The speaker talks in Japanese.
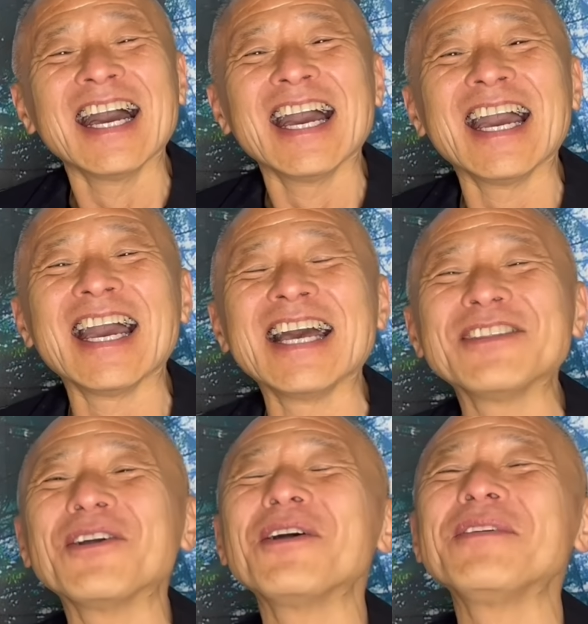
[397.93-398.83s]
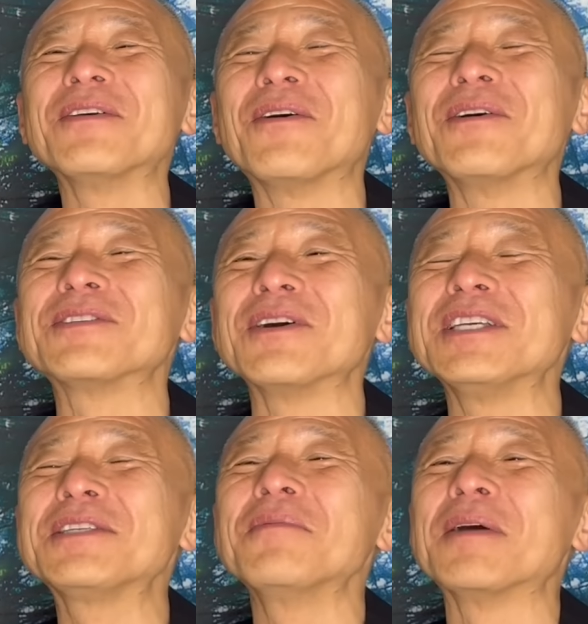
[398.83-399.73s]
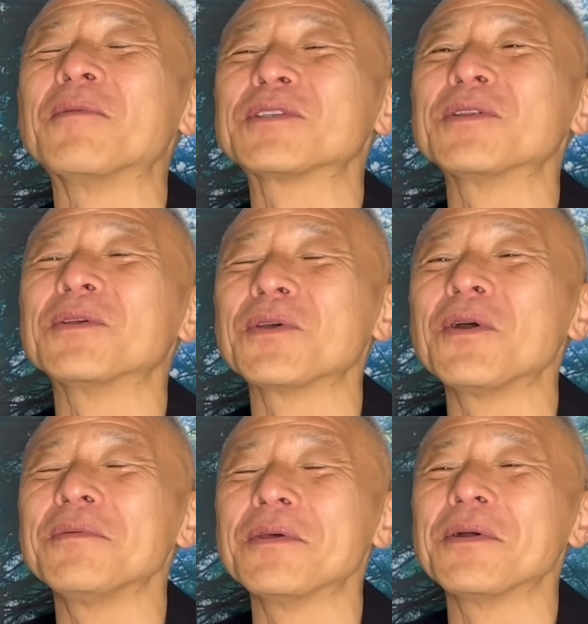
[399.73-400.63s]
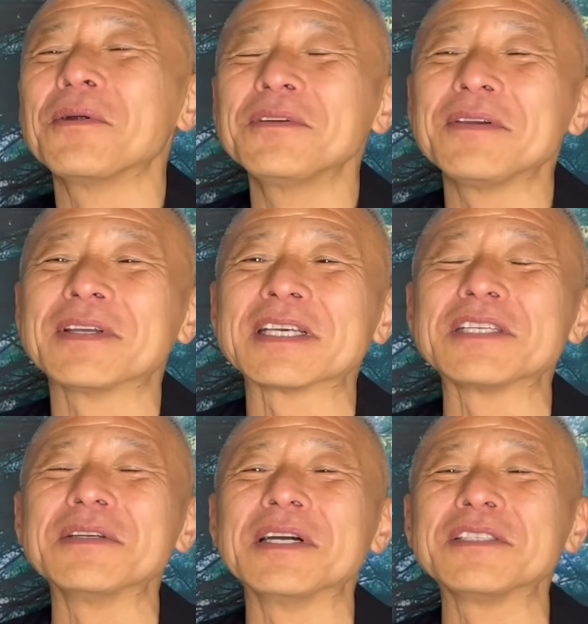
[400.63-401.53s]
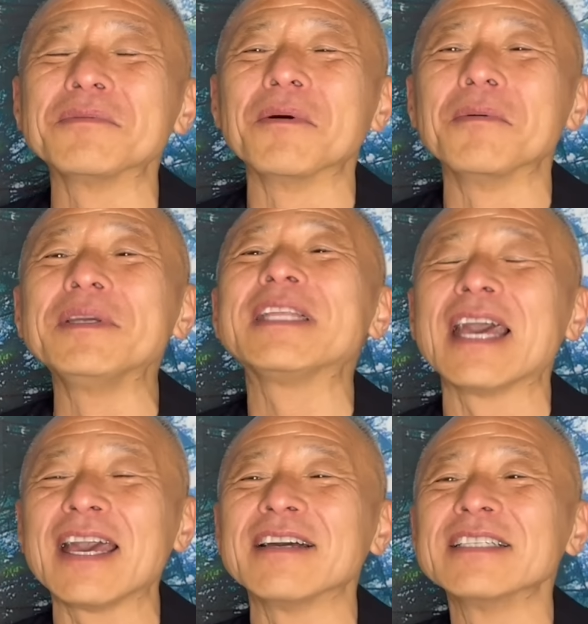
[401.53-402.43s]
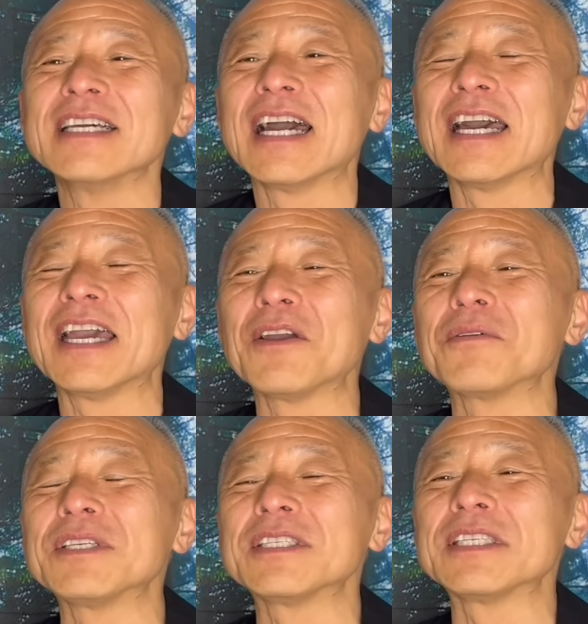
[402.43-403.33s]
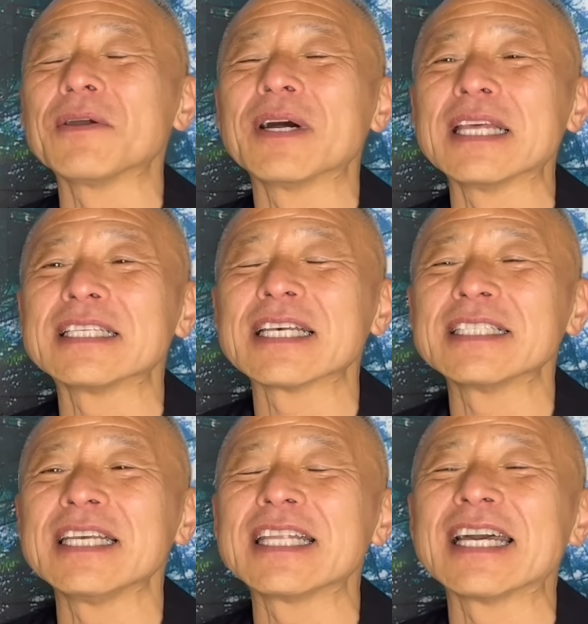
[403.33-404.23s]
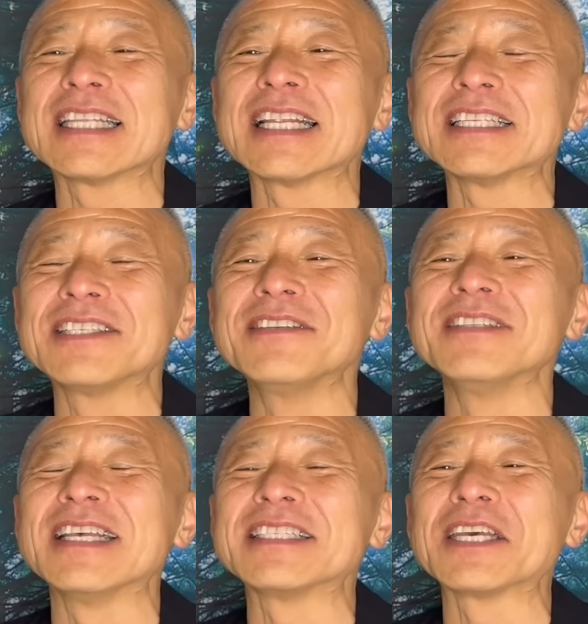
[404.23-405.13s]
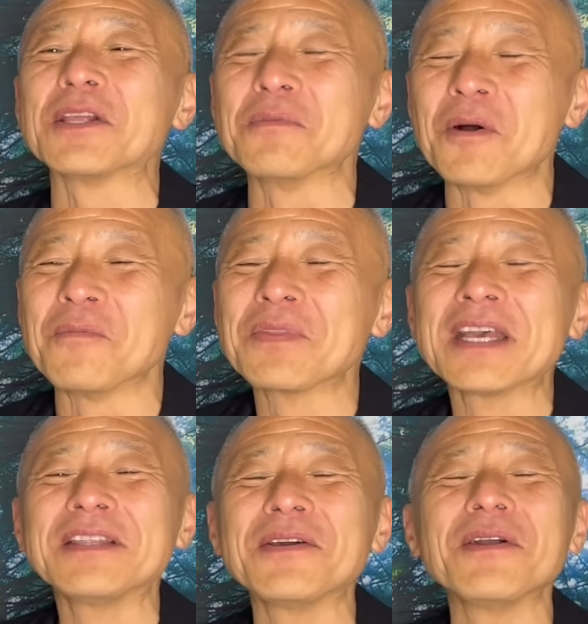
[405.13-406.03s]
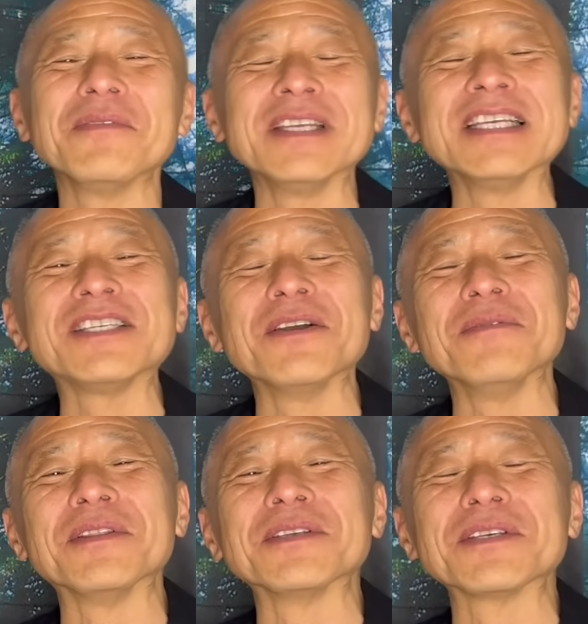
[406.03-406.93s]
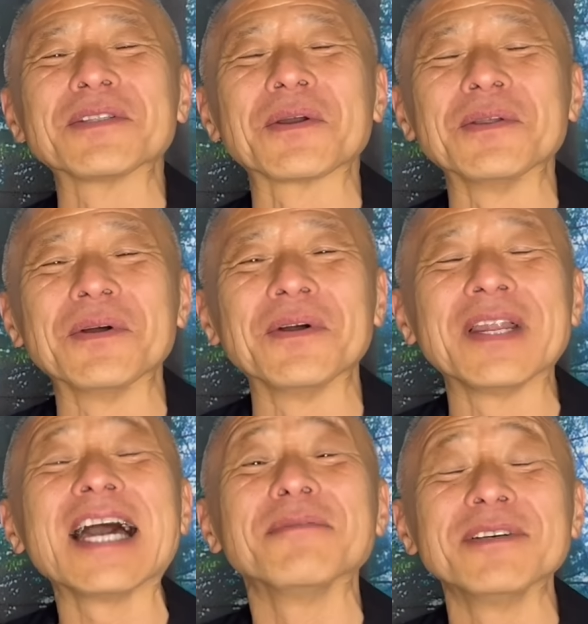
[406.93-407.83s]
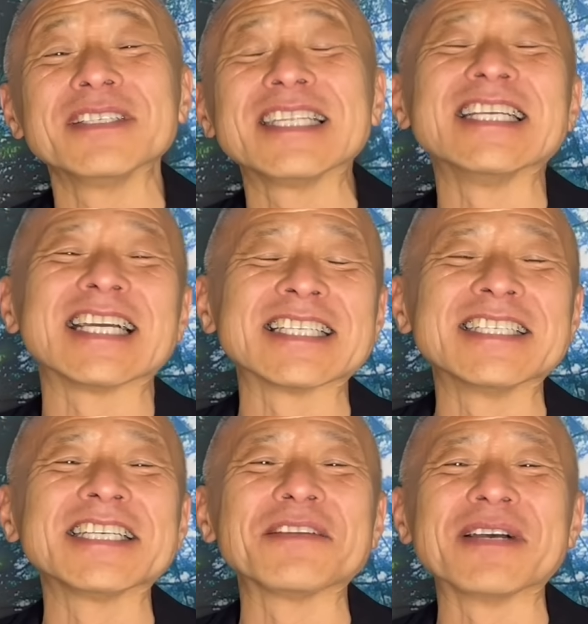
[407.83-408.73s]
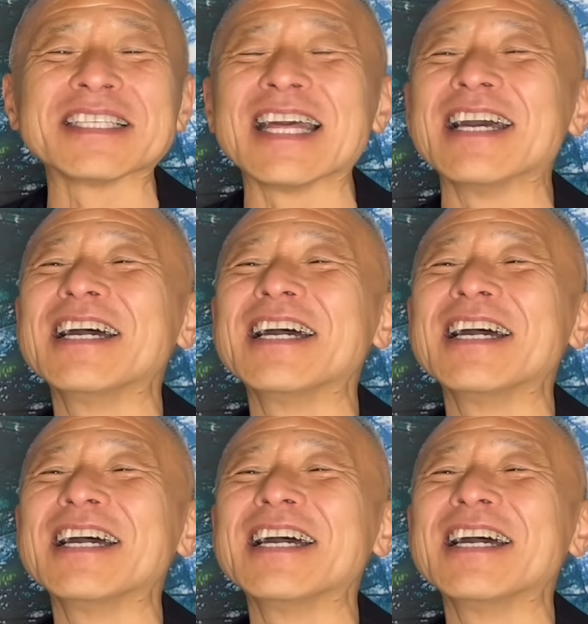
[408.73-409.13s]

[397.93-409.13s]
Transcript: えー、土曜日の放送、いつもはもうその土曜日の夜に私はいつも見て、えー、翌日にお話しさせていただいたりするんですけども、土曜日、日曜日とちょっとこのライブ、ステージが続きまして、